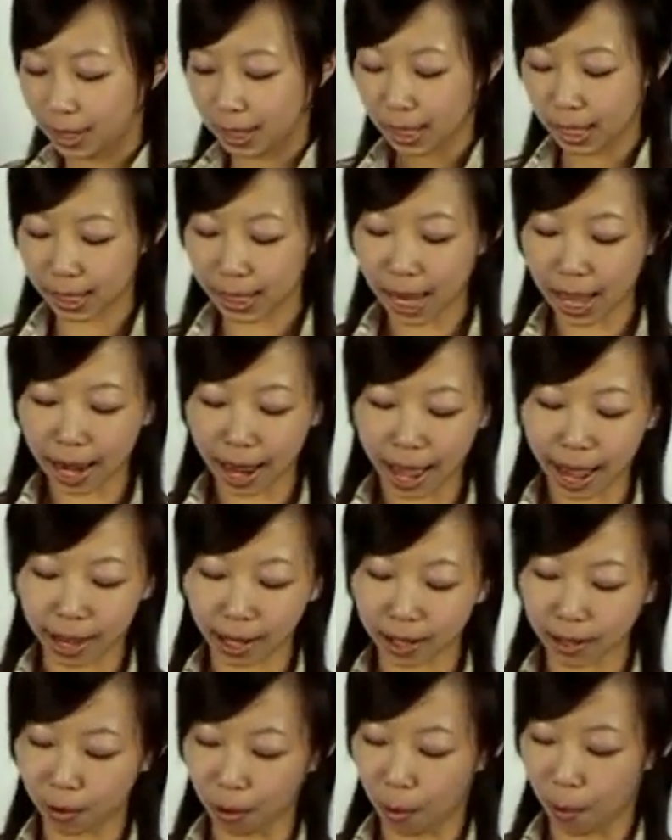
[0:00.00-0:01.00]
接下
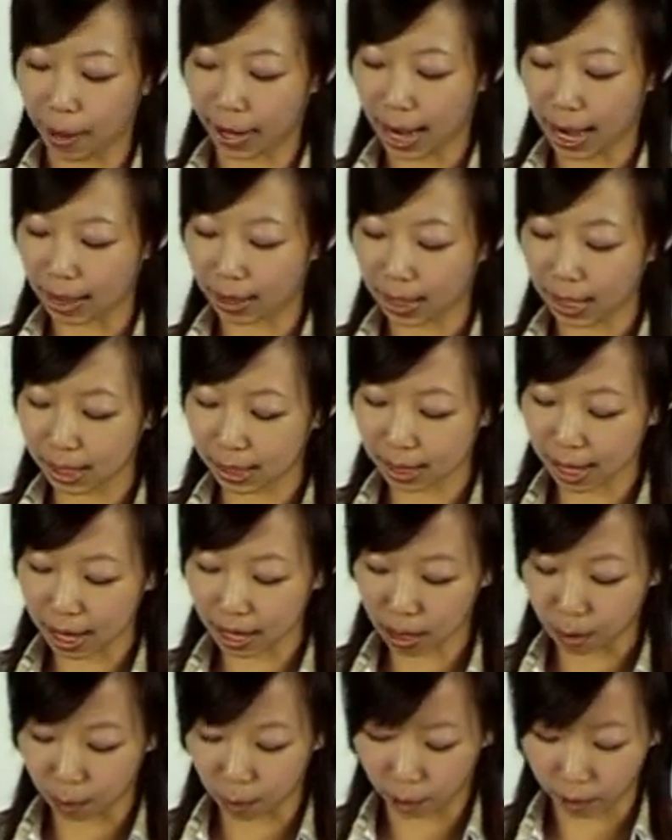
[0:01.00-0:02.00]
来，我们看第
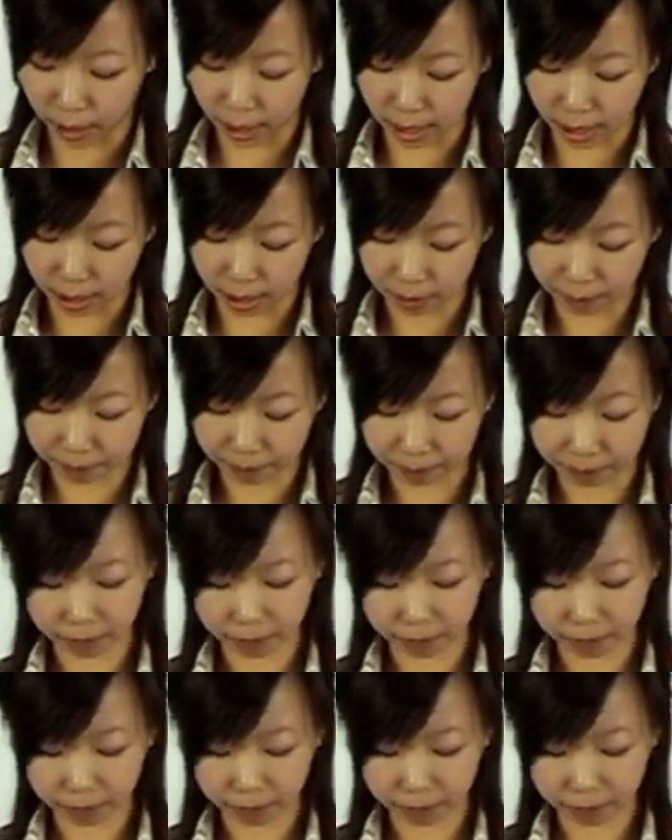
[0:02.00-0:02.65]
三个母音。